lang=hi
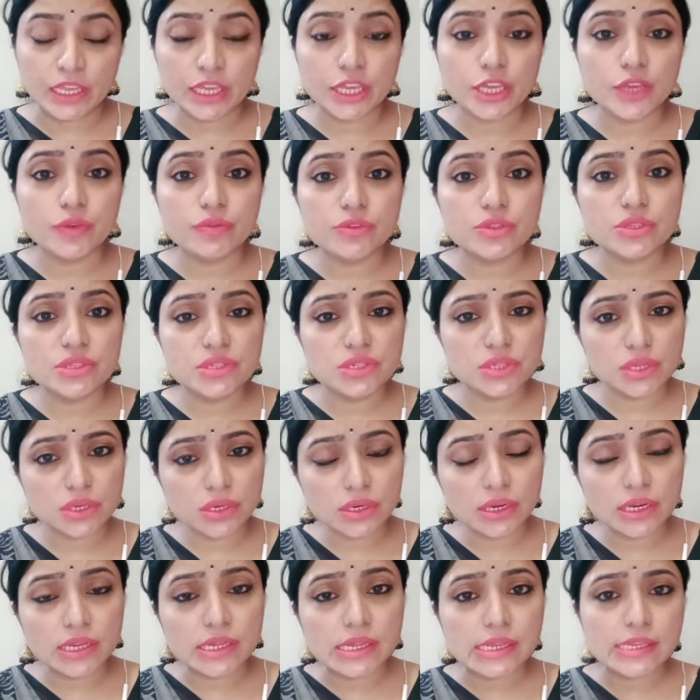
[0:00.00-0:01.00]
ही वॉज अ
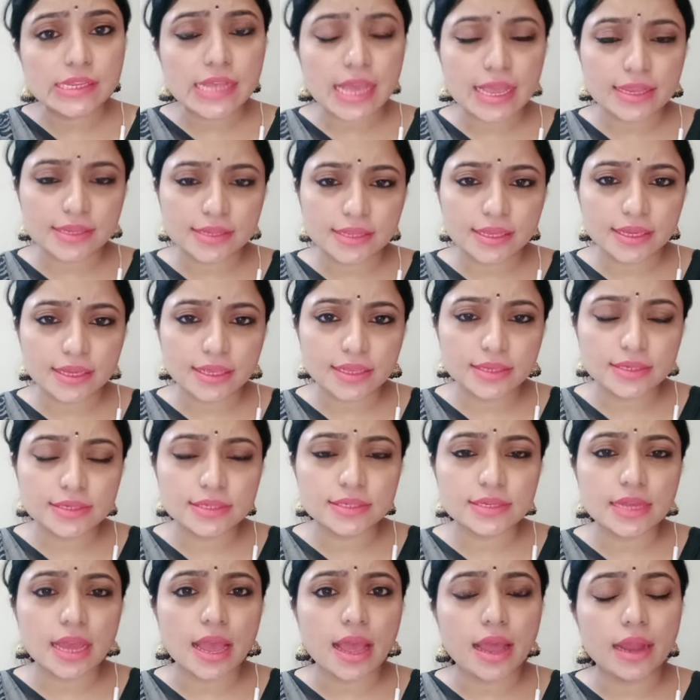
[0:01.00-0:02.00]
जर्नलिस्ट
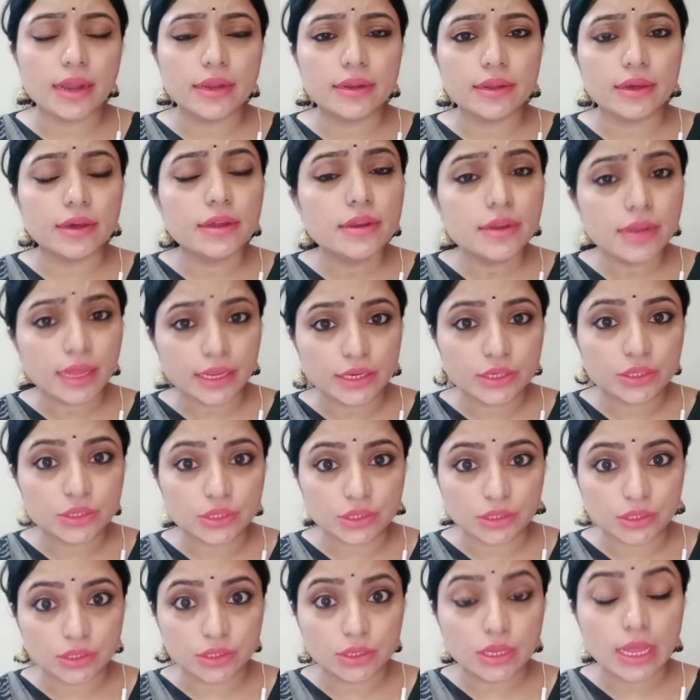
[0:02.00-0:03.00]
एसेस्ट एंड अ
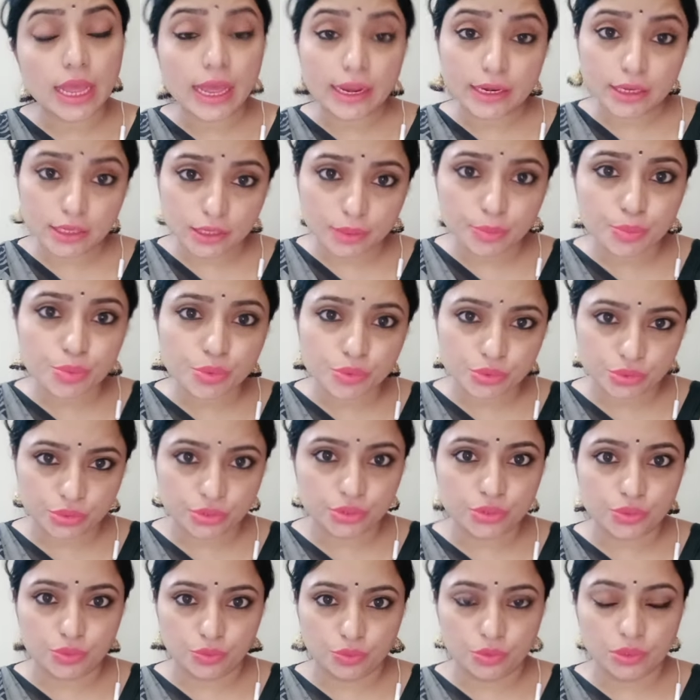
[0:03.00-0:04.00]
राइटर एंड अ कंपोजर
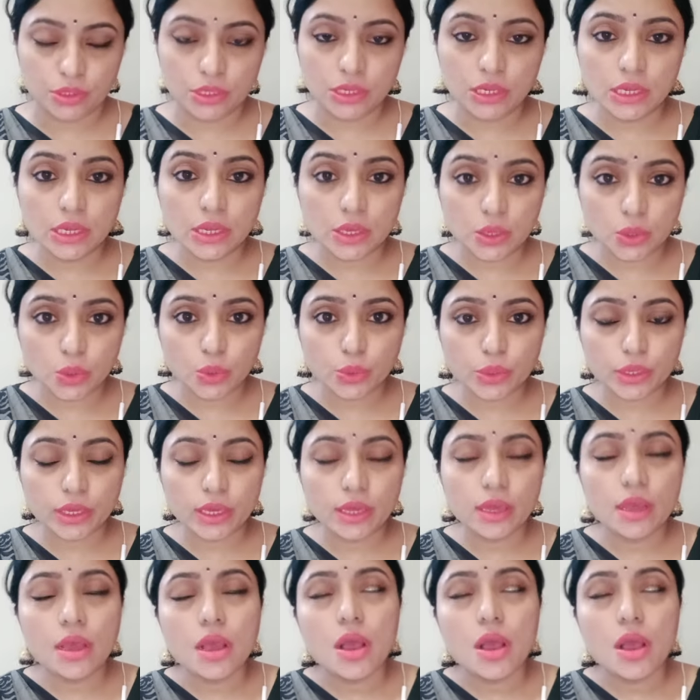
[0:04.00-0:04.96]
टू ओके